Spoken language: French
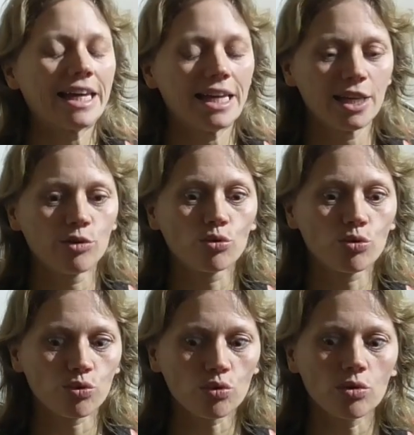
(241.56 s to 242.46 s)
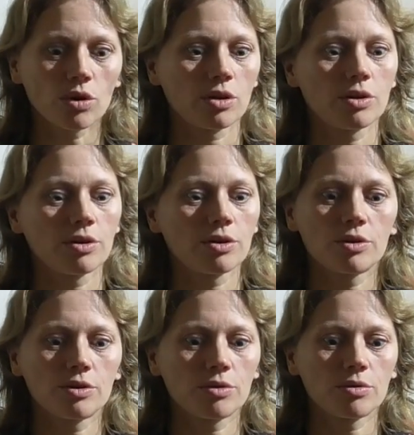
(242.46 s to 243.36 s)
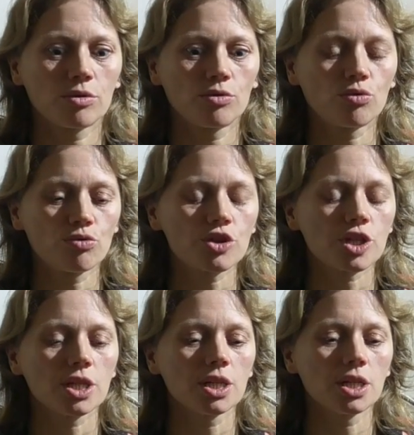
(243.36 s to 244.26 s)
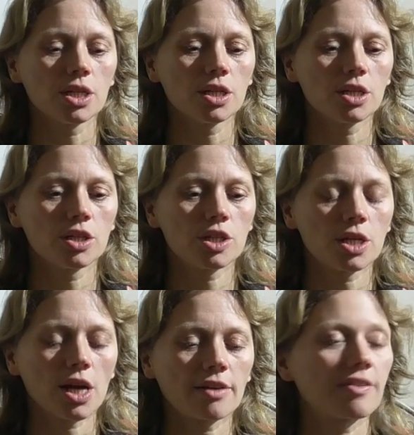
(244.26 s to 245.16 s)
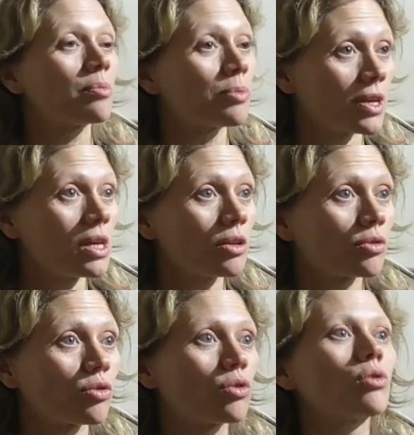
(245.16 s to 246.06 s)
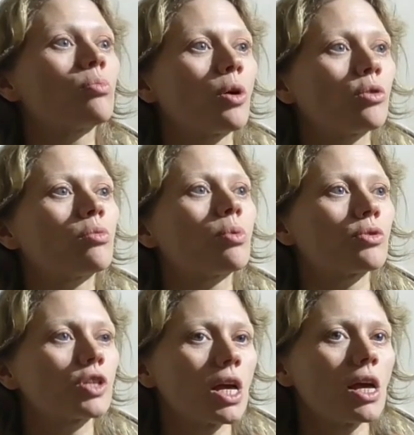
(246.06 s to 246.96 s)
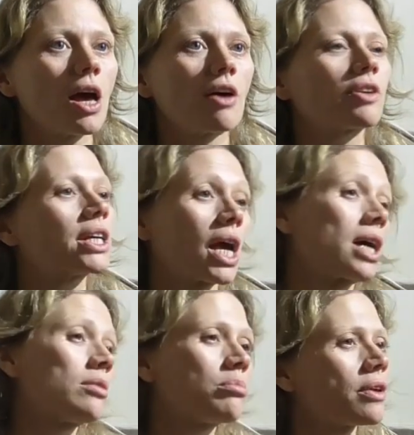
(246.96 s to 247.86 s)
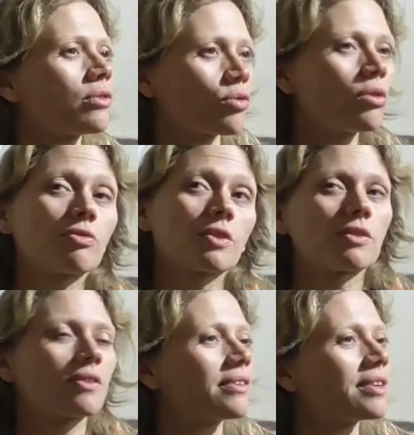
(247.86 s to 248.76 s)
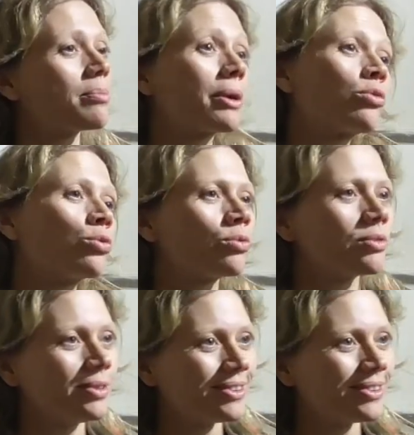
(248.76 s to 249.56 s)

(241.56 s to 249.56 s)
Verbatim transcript: Et du coup, euh, du coup j'ai, accepté de reprendre le projet avec Karine, bien sûr. Enfin, c'était pas trop,